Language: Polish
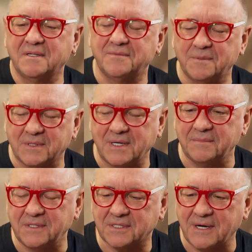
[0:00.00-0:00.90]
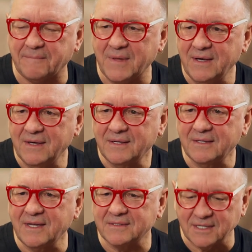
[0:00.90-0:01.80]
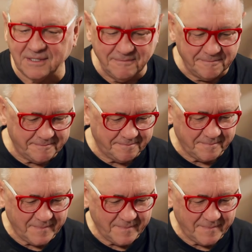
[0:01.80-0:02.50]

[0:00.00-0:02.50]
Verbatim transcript: z GGW, bo tam mieszkam, na takim